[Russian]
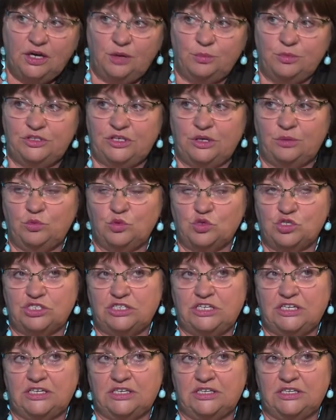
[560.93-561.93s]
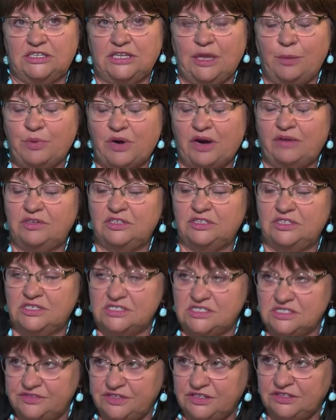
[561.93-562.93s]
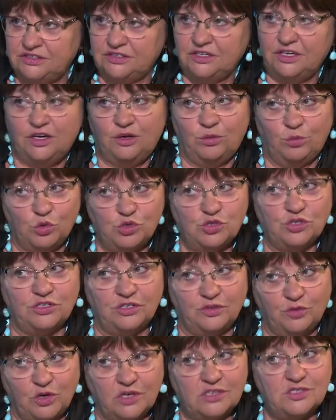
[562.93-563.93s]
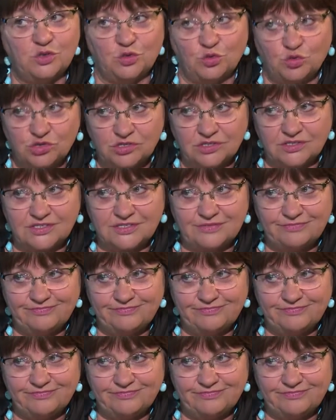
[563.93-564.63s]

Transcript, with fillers: потому что направленный свет может его разрушить.